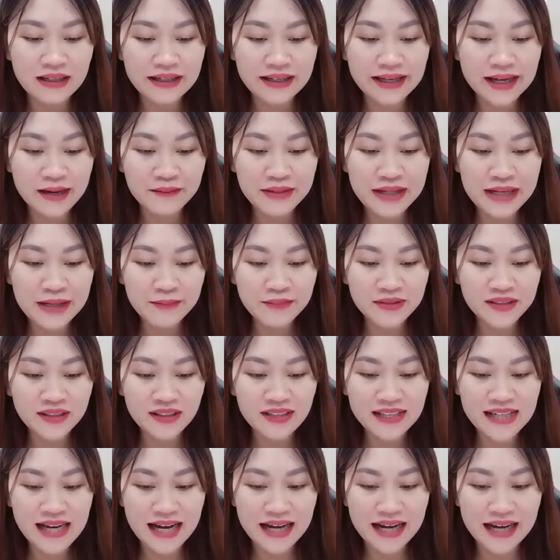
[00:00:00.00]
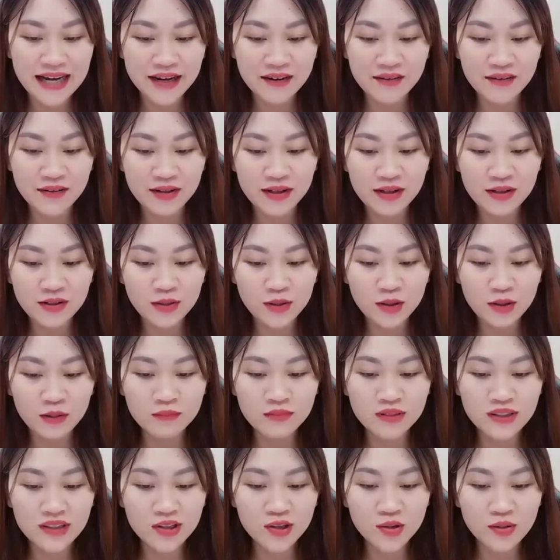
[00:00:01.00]
gạo nếp rót tràng heo,
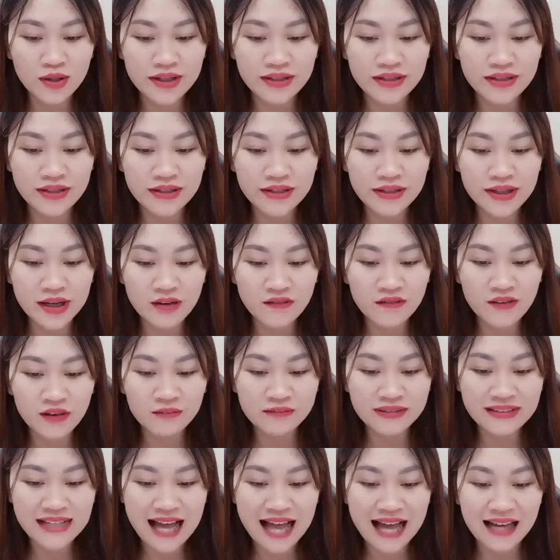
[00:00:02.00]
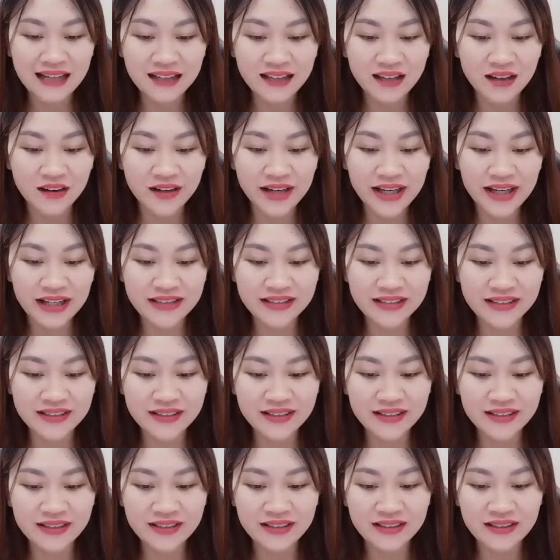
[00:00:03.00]
nộm dưa chuột, đậu phộng rang có thể
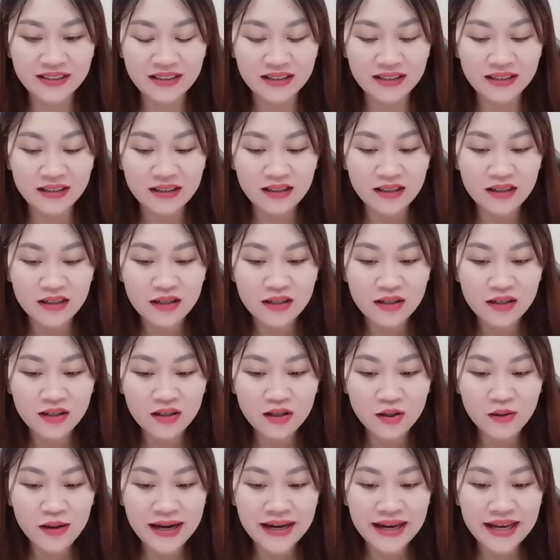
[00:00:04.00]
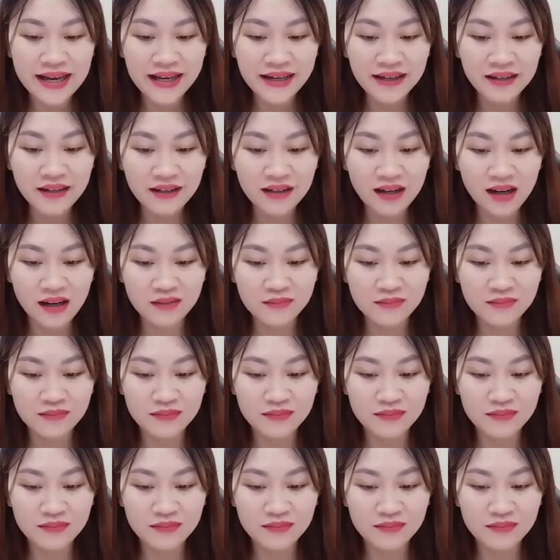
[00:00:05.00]
chứ? Cô ăn hết được không?